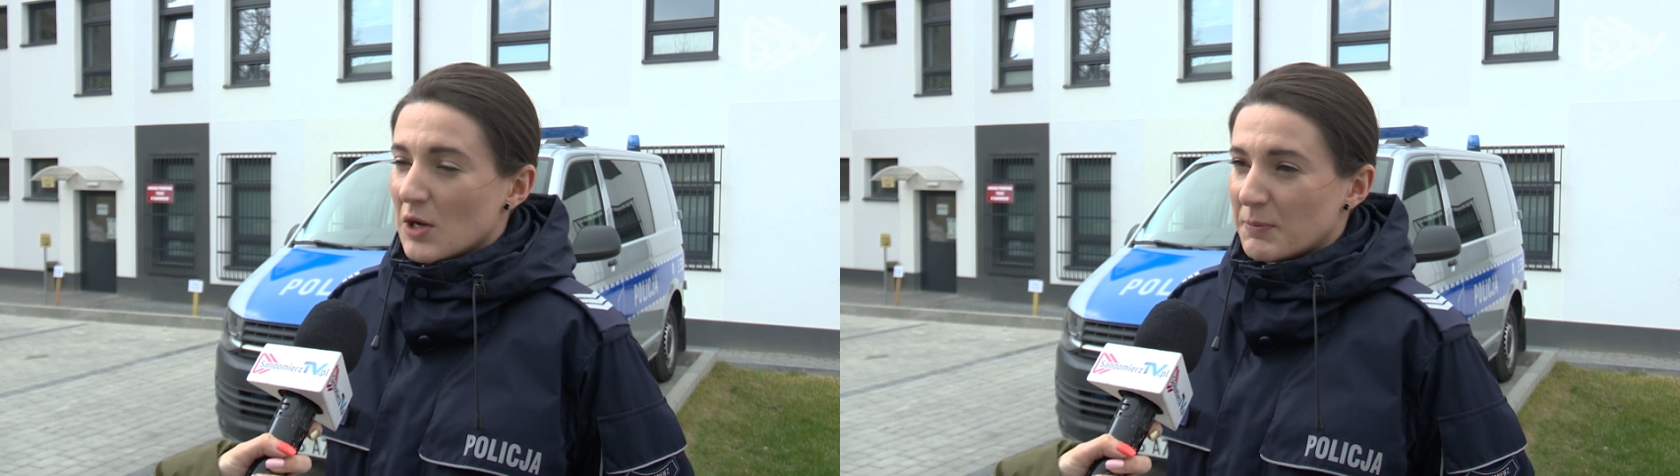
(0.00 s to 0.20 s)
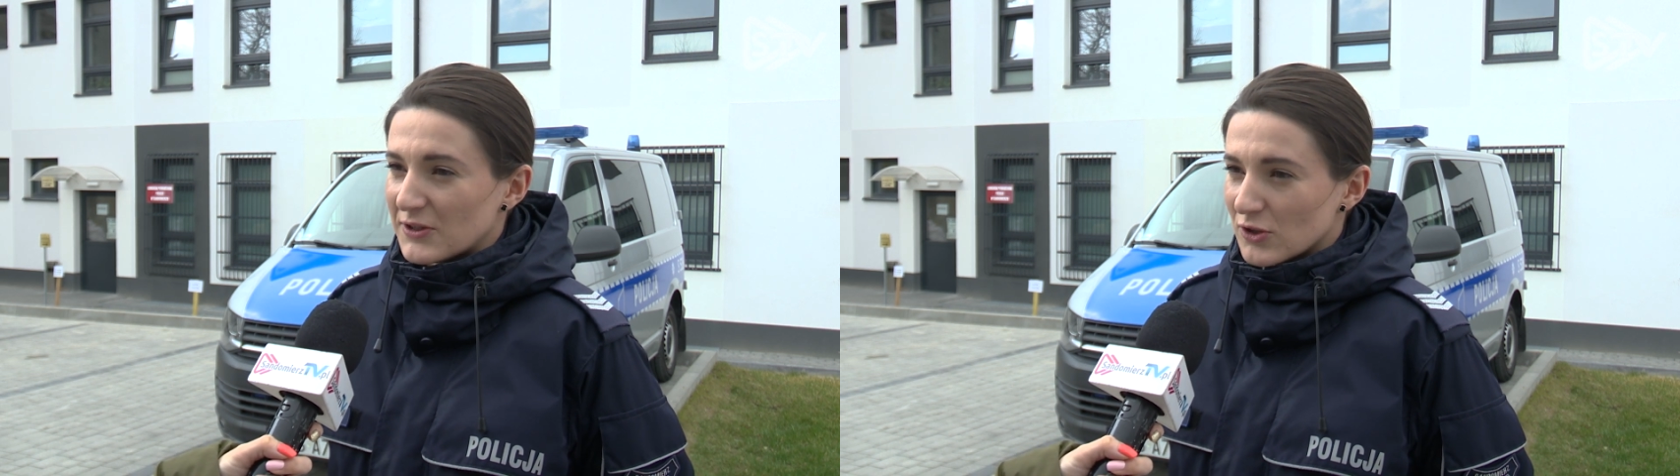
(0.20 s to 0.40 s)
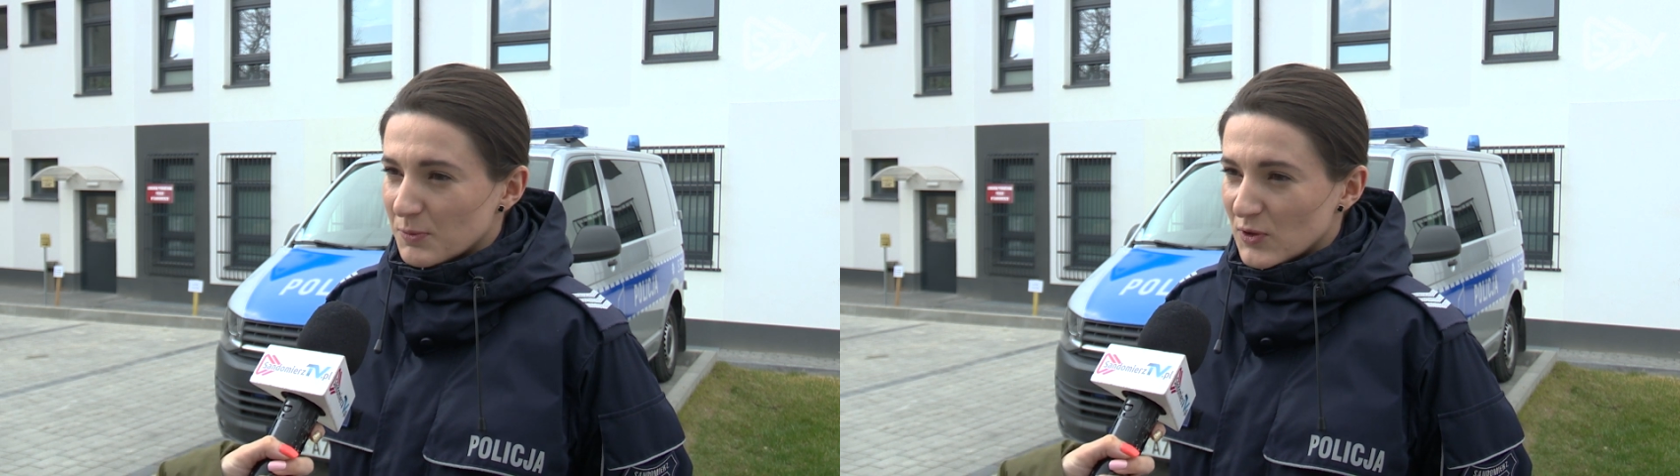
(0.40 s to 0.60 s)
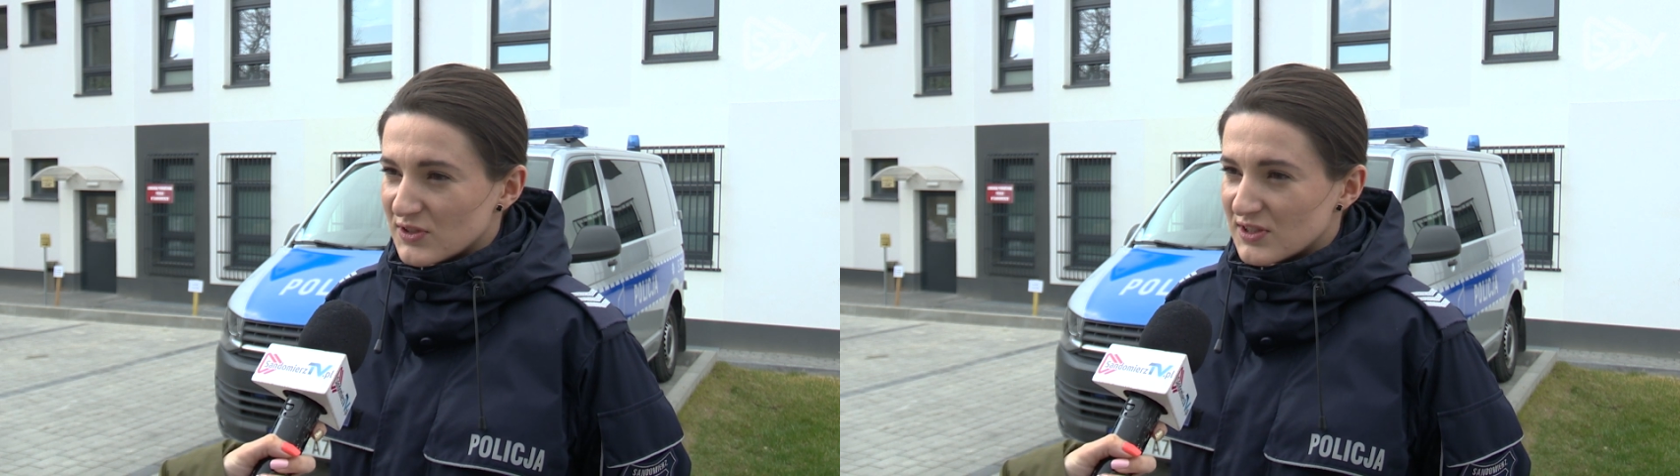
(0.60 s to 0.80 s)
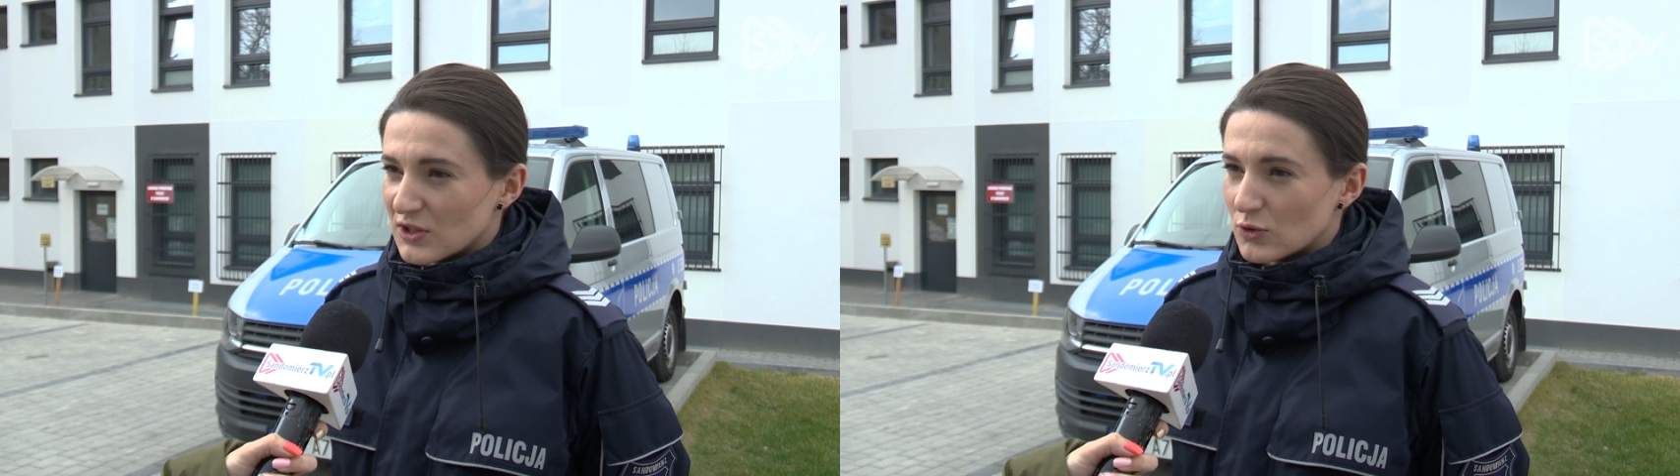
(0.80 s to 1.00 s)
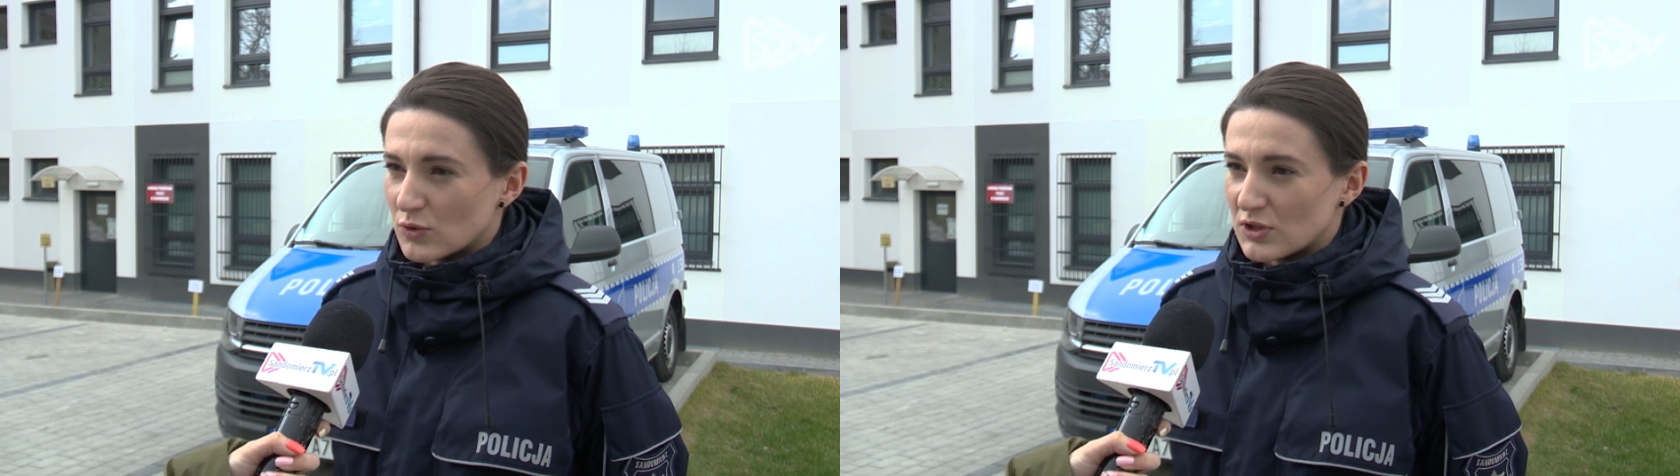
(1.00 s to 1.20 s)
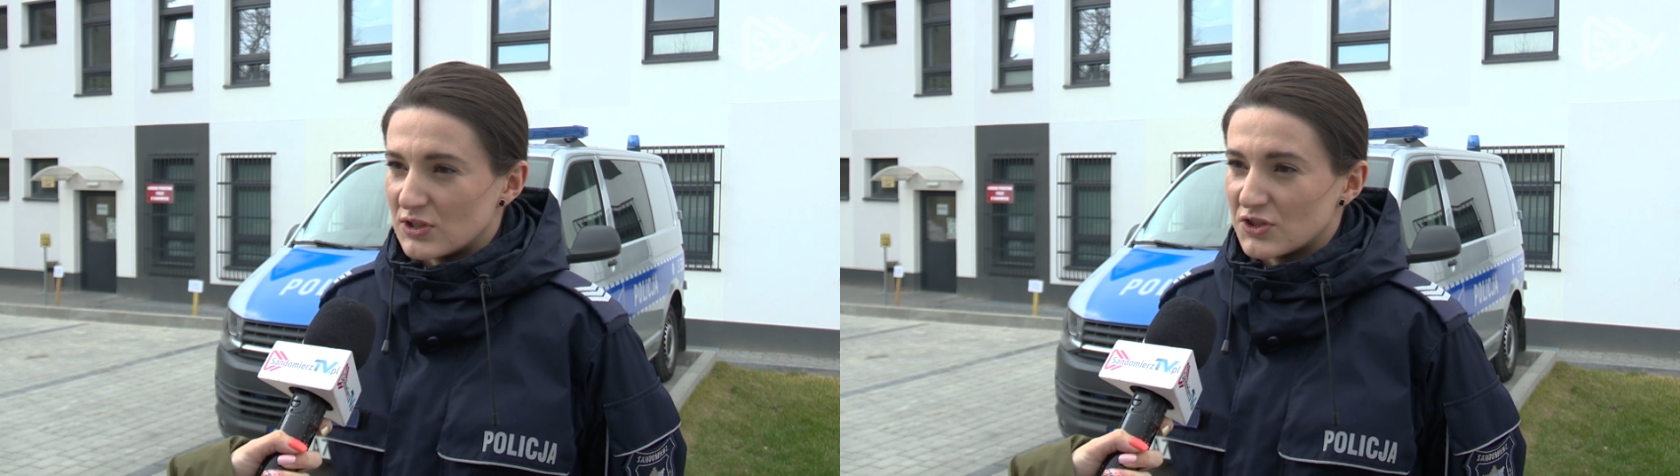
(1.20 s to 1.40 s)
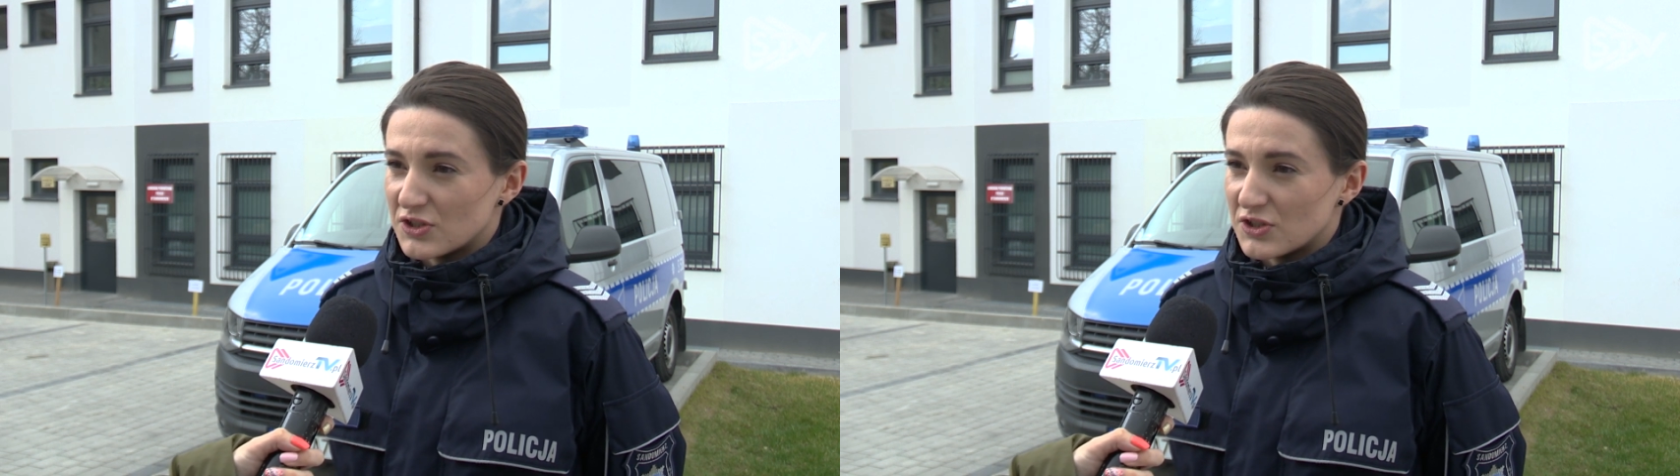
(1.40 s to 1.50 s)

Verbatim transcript: patrol policji, który